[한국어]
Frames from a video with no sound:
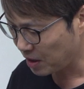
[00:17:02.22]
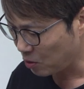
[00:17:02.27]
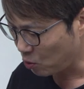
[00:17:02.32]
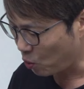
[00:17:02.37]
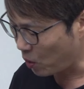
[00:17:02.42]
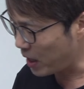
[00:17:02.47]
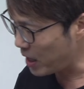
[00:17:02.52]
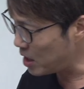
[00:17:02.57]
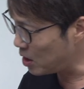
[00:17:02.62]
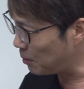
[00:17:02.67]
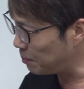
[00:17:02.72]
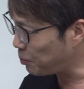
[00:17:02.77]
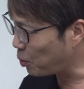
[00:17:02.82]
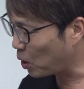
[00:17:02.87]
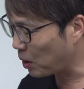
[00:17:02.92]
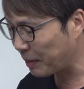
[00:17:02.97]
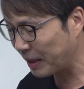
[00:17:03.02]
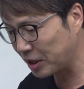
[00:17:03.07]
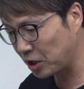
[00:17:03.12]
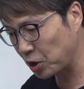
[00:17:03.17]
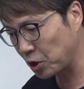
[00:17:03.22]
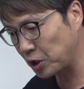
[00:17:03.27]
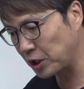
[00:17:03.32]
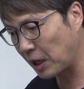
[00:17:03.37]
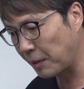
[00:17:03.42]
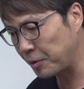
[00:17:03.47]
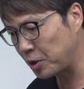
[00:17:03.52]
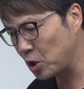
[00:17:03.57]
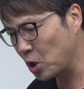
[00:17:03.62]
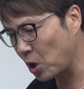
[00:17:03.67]
왜 이런 표가
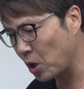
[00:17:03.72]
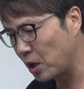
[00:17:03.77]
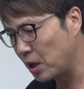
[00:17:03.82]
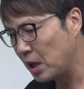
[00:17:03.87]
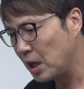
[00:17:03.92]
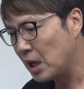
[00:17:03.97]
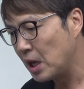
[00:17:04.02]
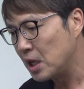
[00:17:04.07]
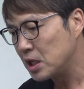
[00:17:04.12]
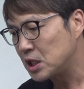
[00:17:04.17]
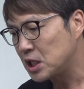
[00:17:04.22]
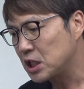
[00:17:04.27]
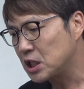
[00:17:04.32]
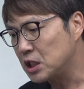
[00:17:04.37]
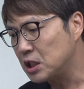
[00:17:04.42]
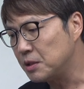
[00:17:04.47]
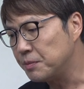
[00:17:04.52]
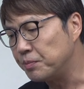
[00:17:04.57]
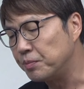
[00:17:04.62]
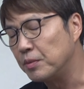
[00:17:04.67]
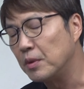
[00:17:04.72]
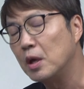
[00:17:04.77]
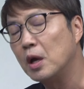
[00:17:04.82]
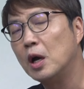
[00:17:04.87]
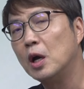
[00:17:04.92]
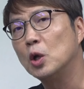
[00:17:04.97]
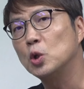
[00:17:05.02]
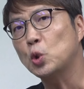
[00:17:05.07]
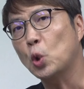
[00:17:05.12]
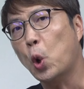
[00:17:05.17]
만들어졌냐면요. 지금
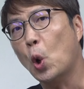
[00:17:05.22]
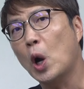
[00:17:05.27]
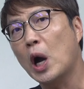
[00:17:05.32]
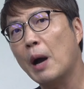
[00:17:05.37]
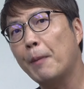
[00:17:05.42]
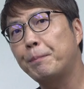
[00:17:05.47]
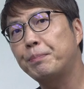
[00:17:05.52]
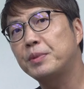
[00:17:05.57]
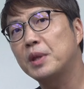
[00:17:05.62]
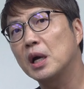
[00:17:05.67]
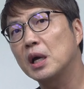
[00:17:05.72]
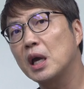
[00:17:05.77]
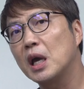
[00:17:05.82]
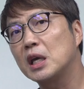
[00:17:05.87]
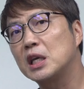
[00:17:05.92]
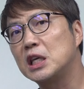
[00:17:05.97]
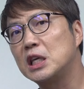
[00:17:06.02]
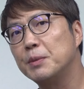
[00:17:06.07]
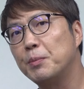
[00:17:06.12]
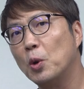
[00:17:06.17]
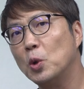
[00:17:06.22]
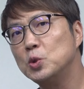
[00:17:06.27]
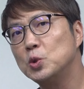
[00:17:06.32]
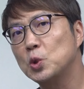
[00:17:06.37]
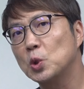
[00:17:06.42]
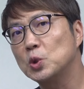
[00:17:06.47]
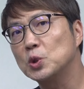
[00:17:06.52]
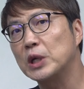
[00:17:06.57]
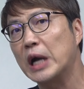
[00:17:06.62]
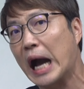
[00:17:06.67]
통합당의
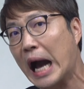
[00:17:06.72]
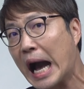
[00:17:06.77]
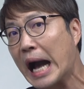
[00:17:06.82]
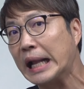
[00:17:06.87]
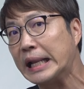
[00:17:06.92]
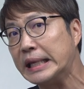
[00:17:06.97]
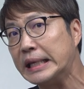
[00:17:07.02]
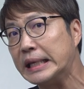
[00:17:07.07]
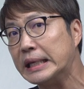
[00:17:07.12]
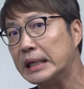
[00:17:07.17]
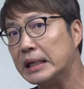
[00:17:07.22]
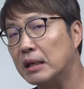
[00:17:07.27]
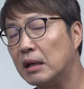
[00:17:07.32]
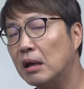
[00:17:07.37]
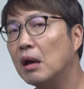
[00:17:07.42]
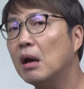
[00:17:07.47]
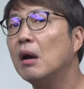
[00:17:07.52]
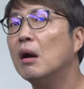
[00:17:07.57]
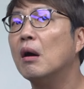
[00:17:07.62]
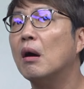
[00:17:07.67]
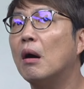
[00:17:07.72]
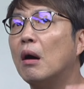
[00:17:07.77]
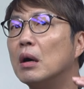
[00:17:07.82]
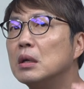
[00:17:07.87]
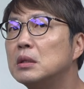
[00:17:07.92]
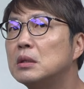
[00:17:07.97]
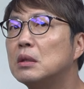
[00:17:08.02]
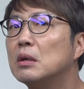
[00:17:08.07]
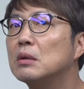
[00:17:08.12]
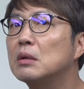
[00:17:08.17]
기본소득 안이
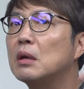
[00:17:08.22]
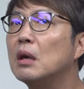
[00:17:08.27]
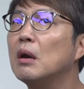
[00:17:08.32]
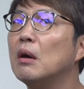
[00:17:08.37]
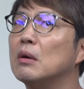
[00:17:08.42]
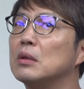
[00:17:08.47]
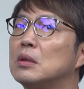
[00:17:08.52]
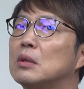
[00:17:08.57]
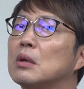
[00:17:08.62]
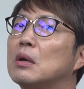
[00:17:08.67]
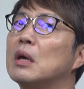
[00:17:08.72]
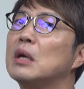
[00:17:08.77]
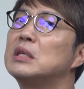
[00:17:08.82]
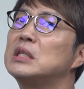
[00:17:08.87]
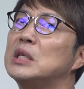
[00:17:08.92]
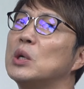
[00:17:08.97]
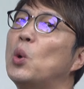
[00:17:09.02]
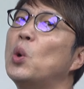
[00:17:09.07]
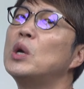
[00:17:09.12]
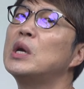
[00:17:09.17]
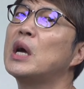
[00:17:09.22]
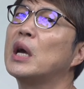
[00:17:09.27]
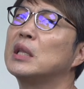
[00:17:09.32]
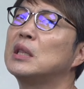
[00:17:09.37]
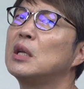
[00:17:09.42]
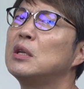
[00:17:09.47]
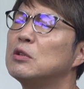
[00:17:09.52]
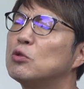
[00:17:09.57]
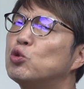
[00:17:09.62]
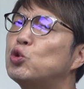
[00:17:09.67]
어떻게 어떻게 재원을
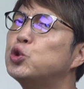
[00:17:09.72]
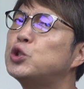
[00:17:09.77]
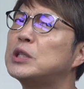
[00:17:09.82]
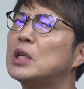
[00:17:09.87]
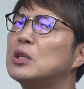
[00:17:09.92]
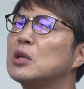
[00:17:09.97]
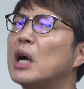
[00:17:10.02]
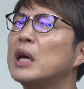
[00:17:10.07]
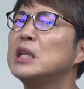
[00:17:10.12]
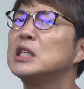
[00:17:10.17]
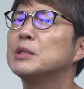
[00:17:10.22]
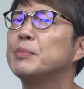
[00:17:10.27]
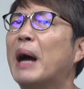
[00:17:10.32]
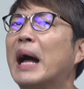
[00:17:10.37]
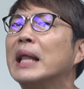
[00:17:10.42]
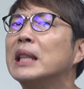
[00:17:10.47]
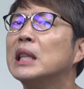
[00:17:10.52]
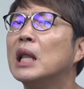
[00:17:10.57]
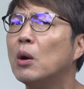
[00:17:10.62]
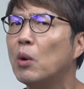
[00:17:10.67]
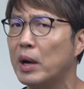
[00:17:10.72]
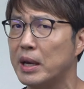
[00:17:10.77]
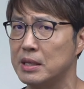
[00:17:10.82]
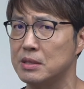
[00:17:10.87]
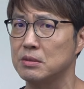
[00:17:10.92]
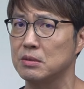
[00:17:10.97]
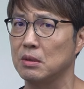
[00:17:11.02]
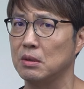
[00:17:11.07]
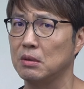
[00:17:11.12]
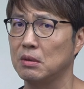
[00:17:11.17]
하겠다는 구체적 안이 지금 안 나와
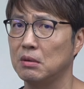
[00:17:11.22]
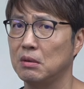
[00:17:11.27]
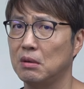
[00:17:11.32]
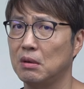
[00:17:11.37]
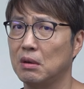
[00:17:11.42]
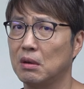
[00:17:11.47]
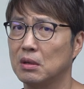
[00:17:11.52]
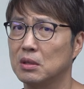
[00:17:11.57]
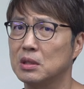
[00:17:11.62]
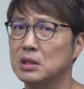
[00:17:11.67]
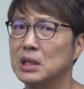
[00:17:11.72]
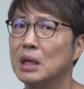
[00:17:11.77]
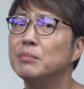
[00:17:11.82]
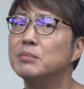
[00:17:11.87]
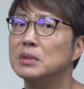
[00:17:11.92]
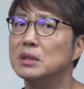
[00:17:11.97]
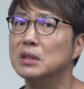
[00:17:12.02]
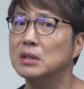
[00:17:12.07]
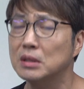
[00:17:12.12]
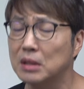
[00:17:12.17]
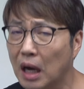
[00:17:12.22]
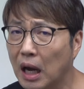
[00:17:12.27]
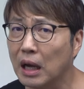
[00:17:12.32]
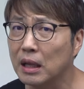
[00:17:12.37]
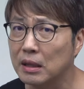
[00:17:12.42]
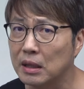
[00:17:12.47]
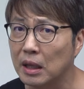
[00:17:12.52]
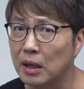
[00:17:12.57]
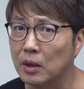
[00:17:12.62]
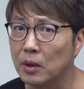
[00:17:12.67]
있어요. 참
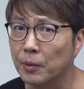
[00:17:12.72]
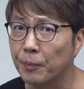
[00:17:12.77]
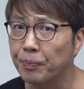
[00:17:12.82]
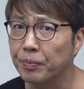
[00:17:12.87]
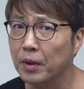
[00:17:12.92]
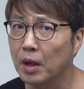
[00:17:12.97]
의아한데요.